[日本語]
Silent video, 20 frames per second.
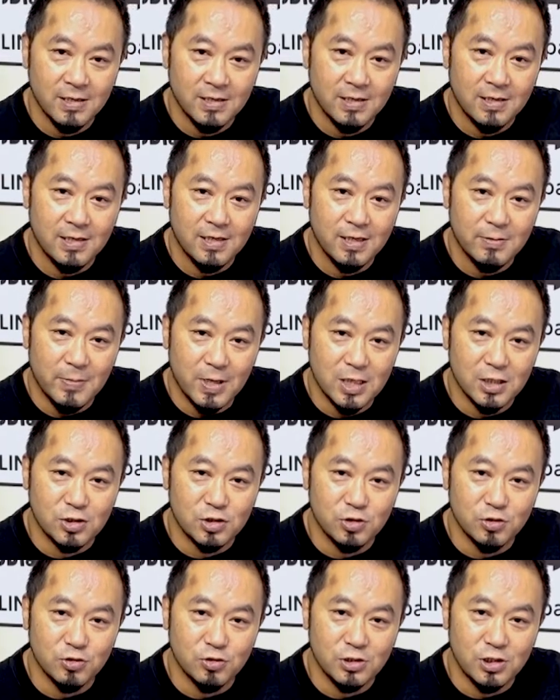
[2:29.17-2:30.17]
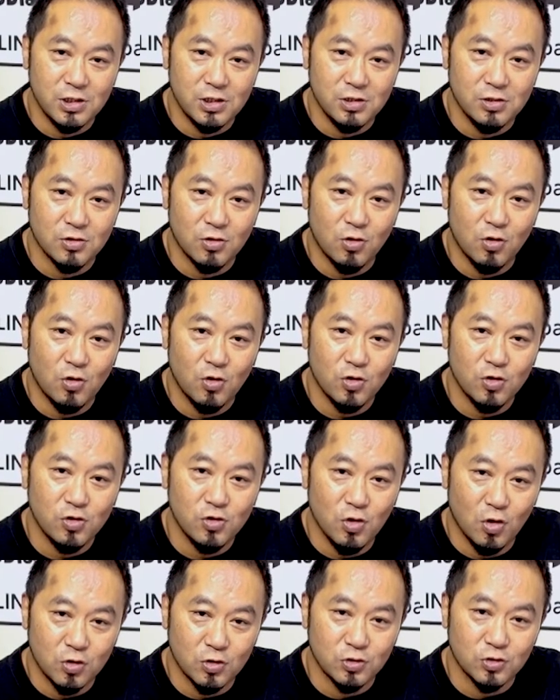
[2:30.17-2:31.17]
えー、毎週金曜
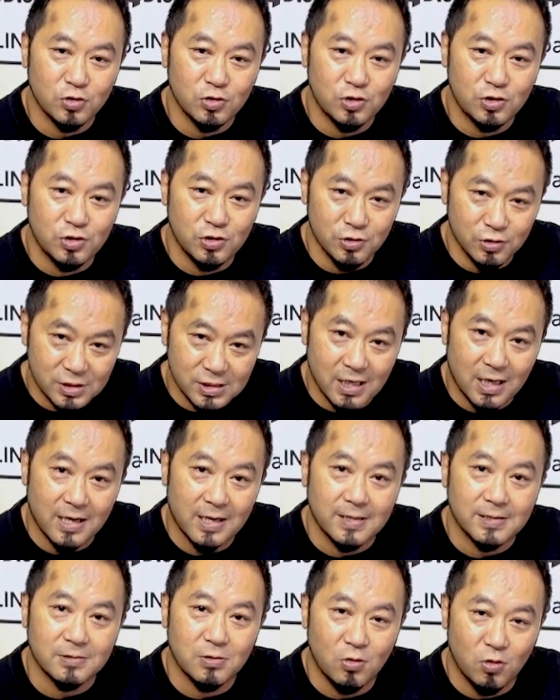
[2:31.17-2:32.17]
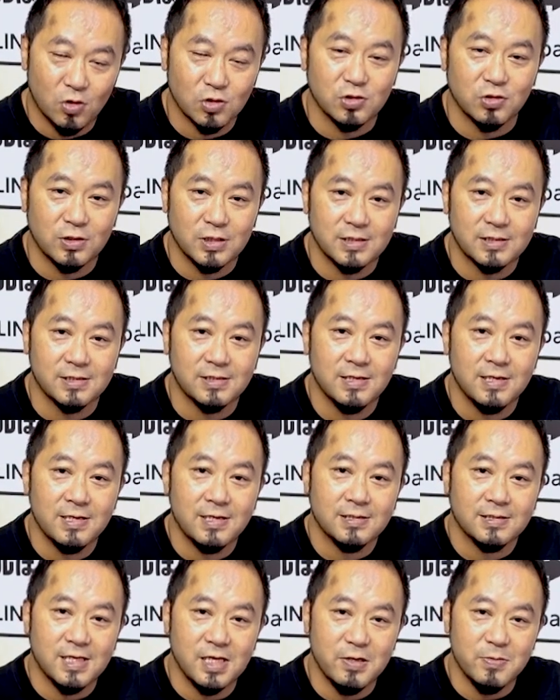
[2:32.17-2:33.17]
夜10時から放送です。
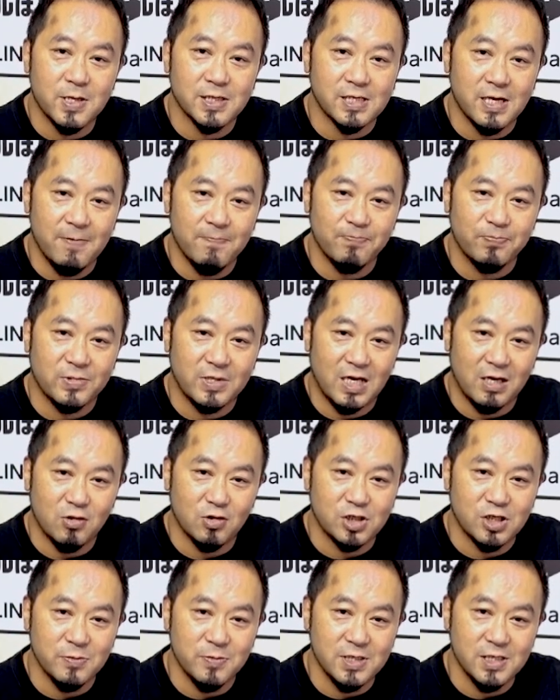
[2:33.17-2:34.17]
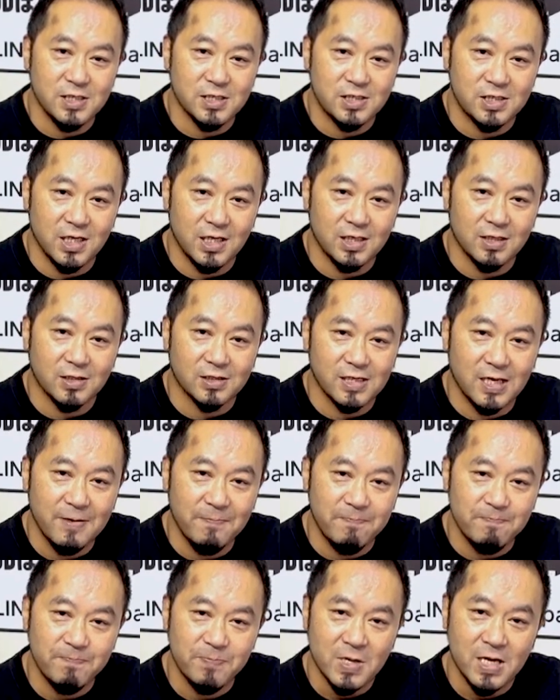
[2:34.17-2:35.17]
ぜひ皆さん楽しみにしていてください。
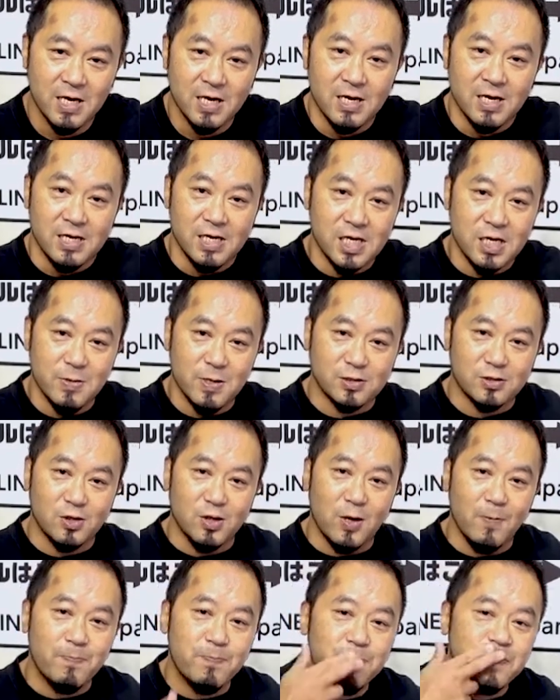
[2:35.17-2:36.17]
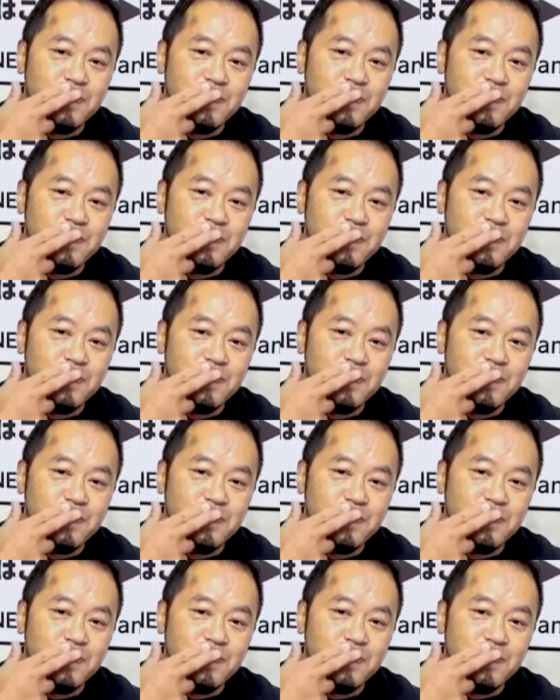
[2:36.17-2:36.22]
いきますよ。